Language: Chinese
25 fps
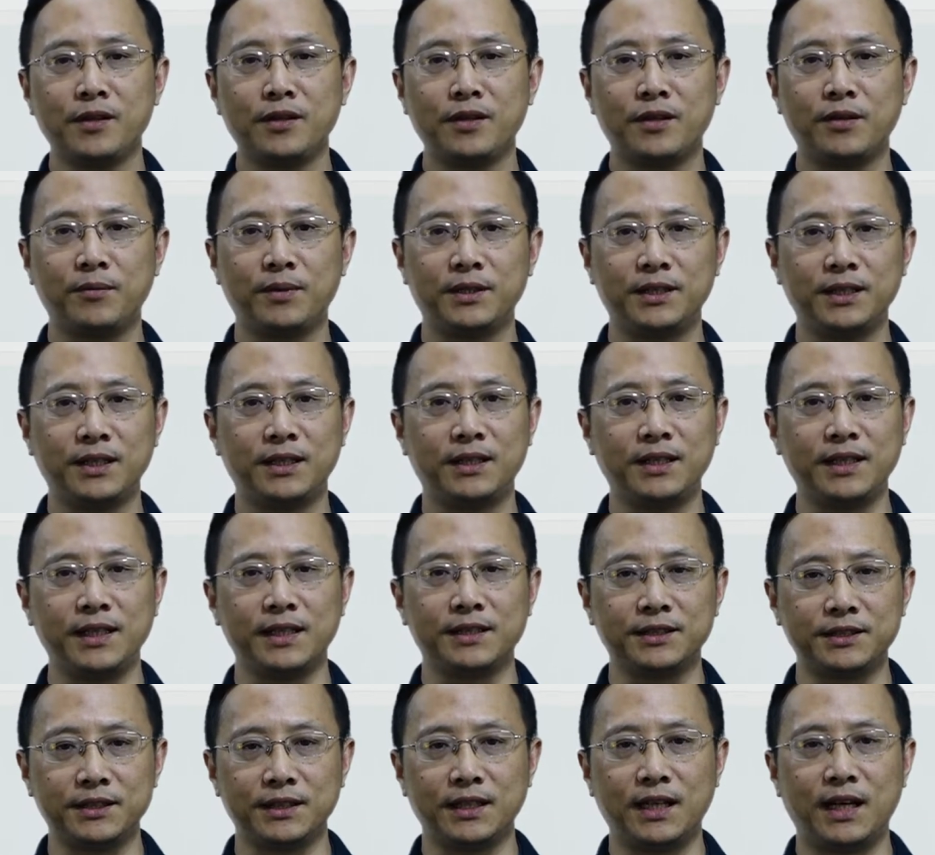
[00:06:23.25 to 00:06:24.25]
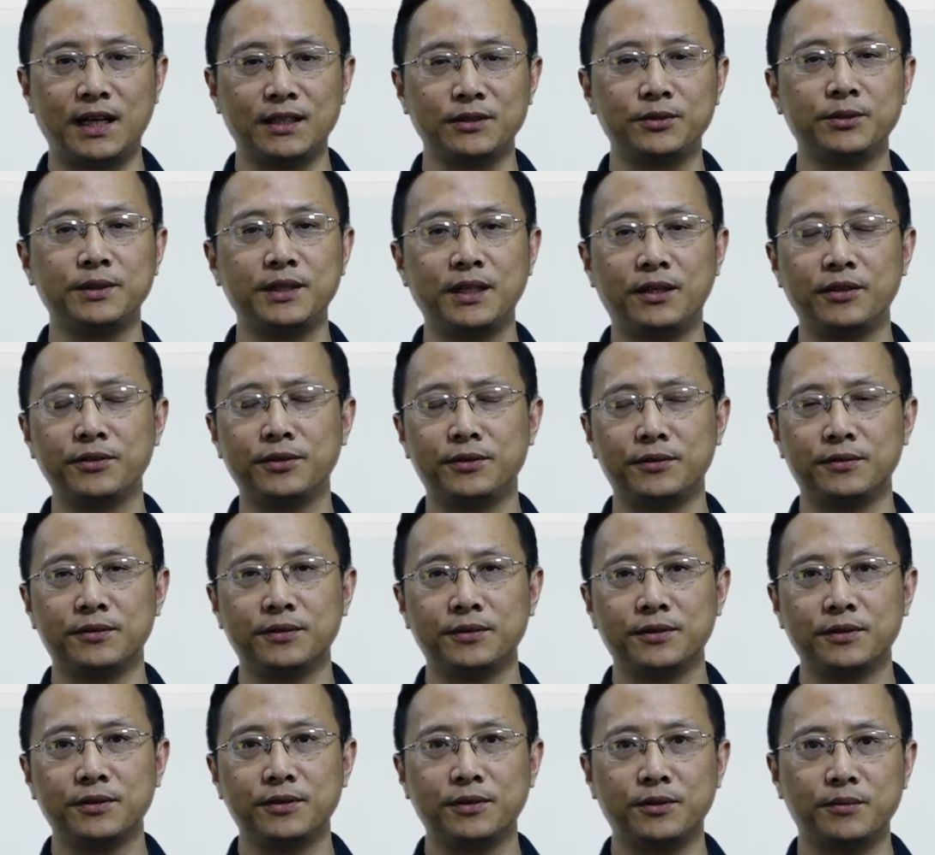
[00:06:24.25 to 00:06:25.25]
那么第二个也是函数调用，
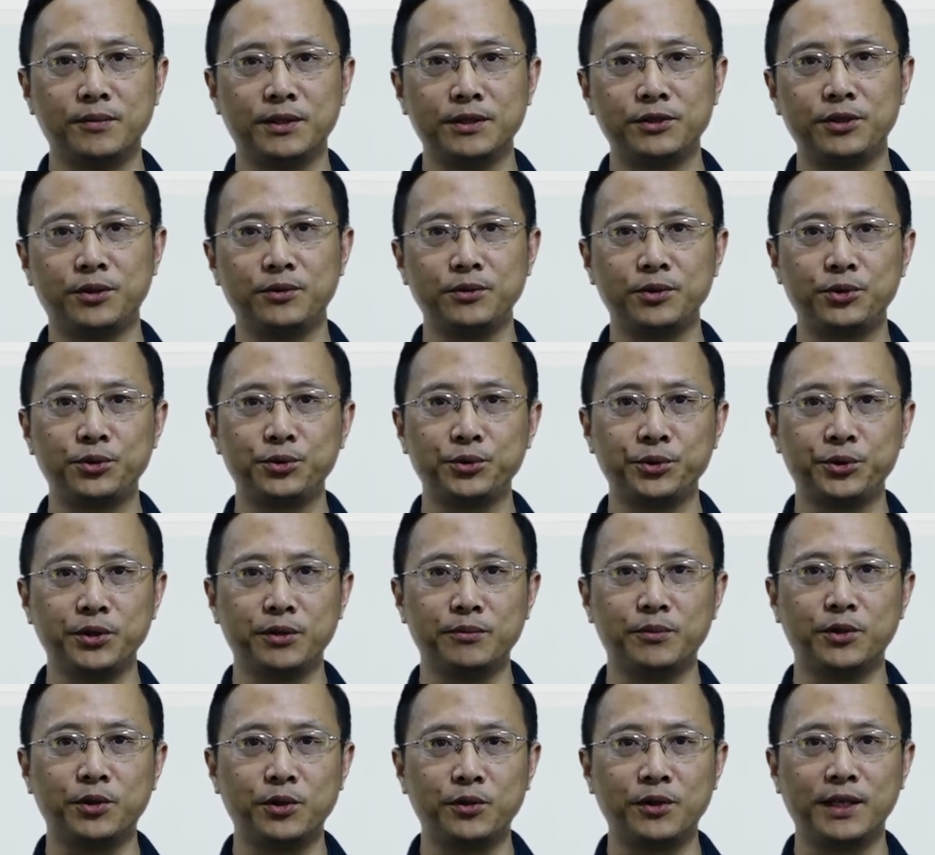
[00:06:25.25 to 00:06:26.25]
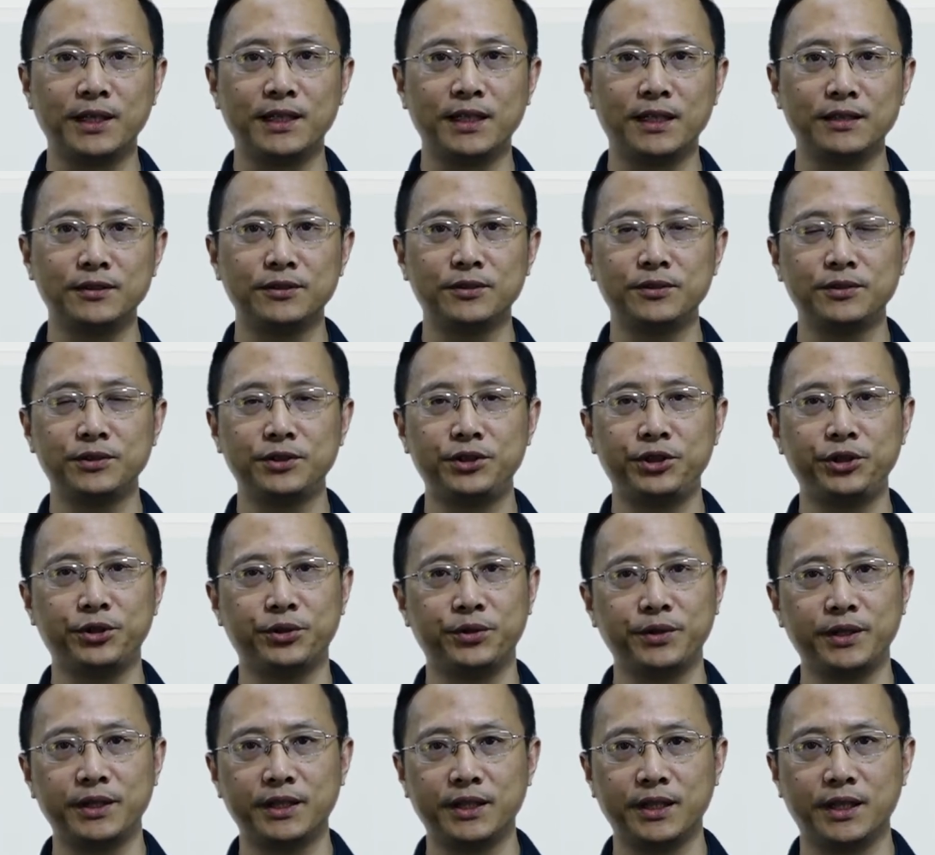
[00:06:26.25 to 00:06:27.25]
我们从数学模块当中
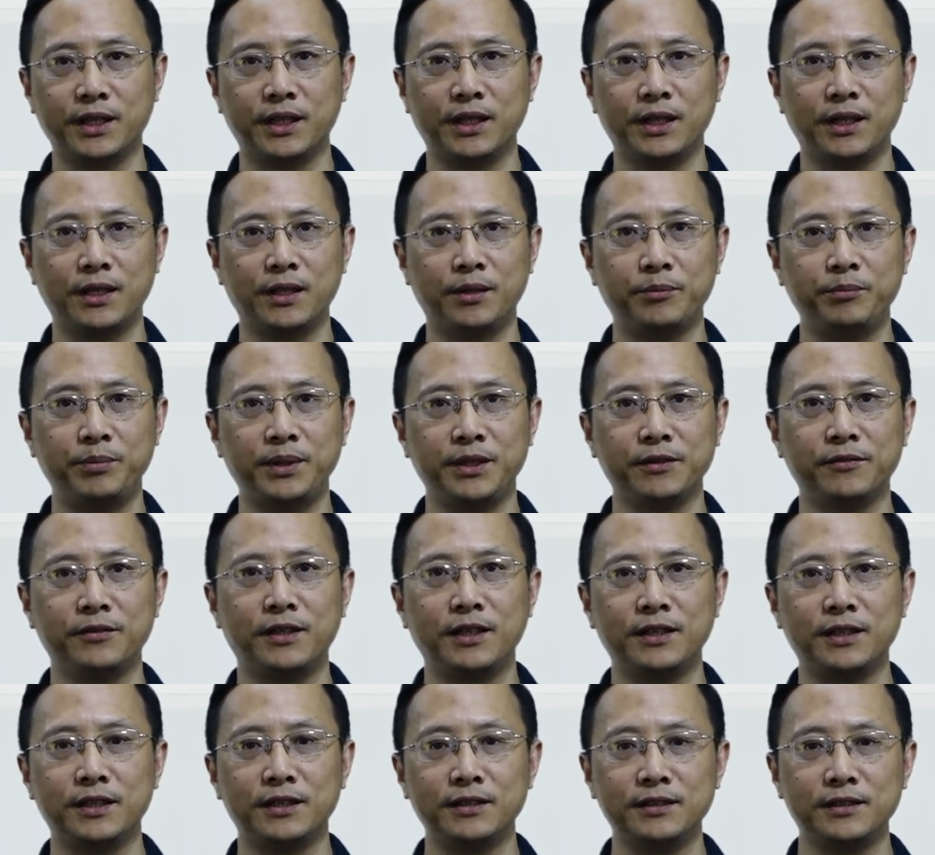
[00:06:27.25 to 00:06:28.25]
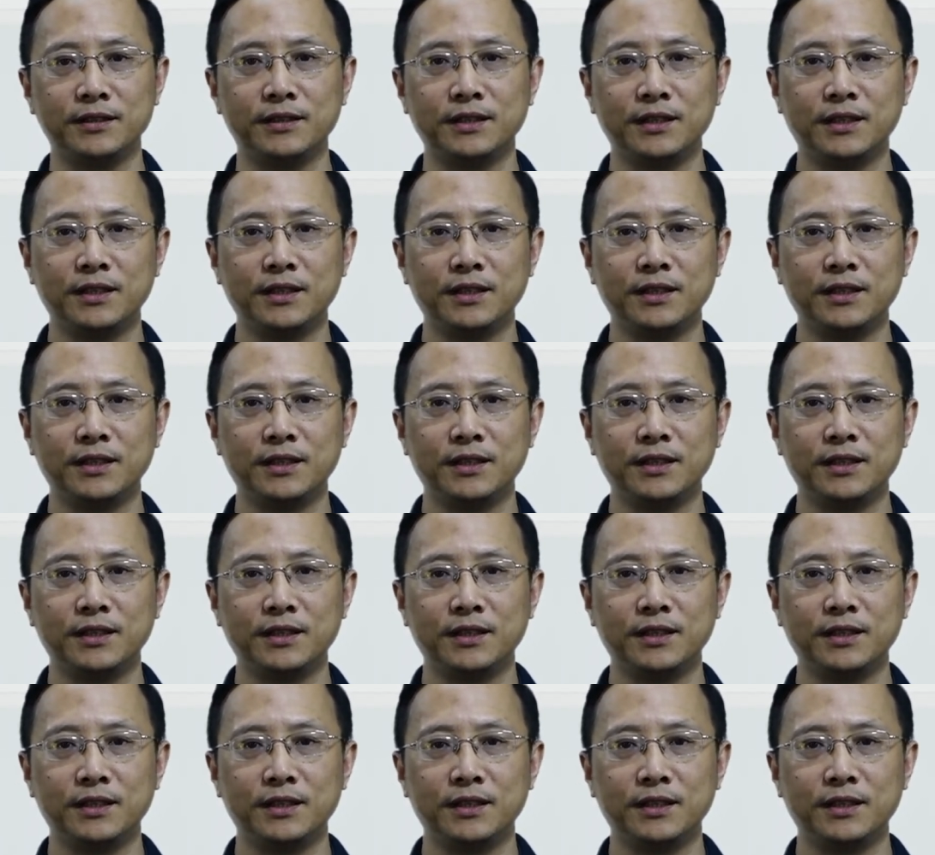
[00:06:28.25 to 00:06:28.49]
求一个平方根，